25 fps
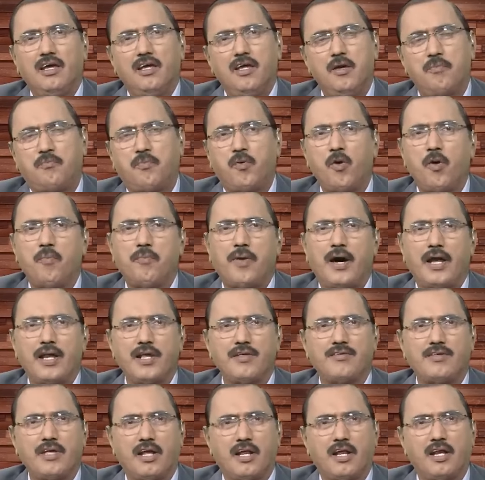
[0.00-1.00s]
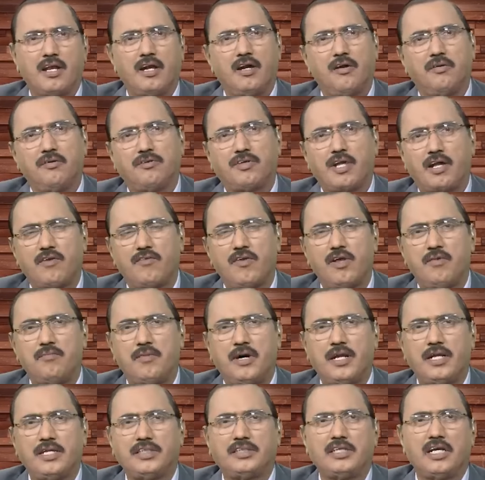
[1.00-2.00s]
ఎప్పుడో మానేశానన్నాడు సర్వేలు
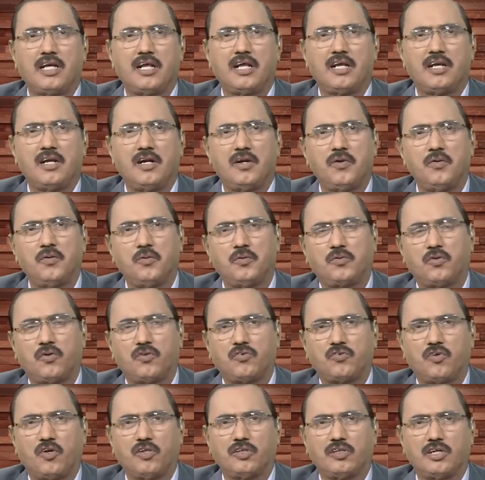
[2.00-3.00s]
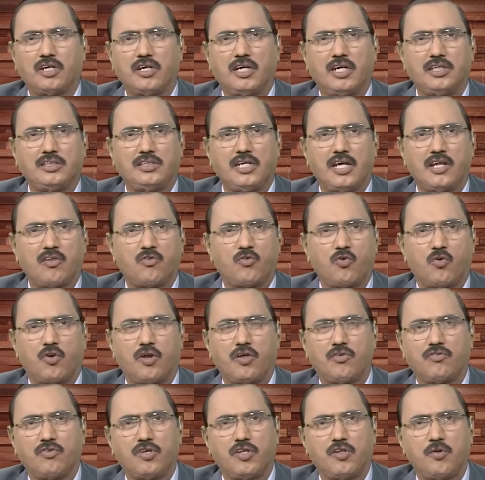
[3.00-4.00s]
మానేశానన్నాడు సొంతంగా
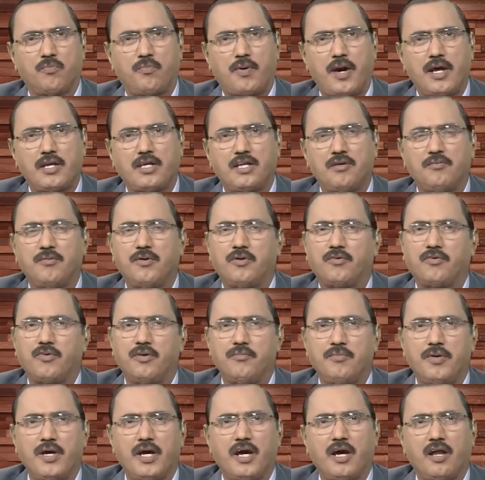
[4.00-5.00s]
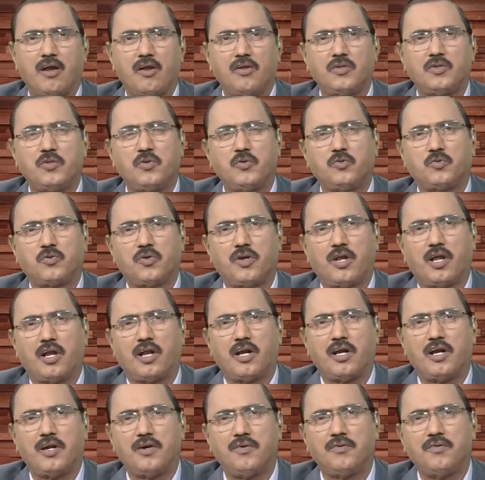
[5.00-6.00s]
జనస్వరాజ్ ఏదో పార్టీ పెట్టుకుని బీహార్లో
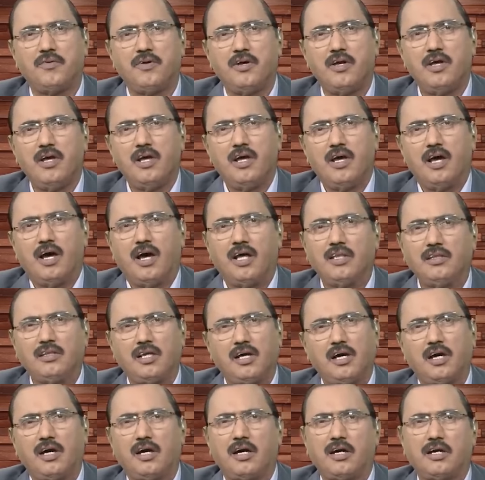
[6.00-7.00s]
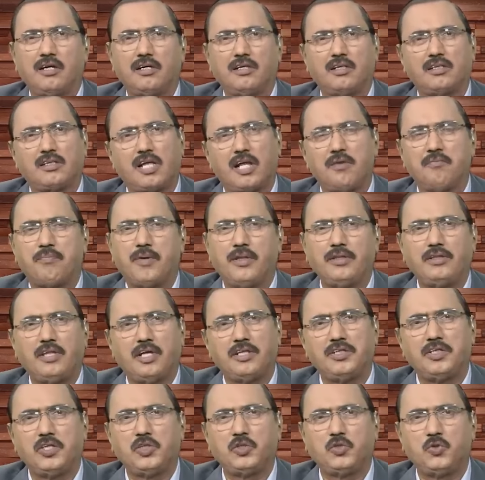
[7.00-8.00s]
తిరుగుతున్నానన్నాడు అంత తన పని
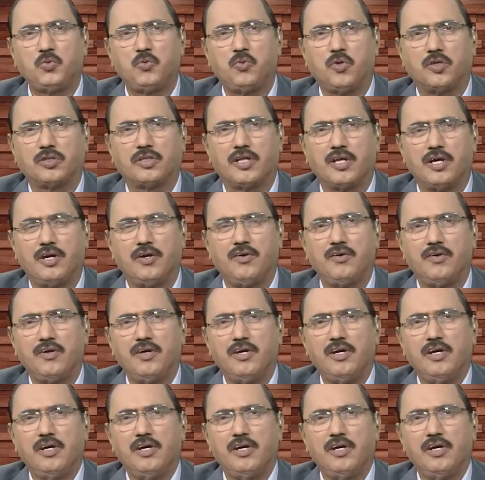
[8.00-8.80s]
తను చేసుకుపోతున్నాడు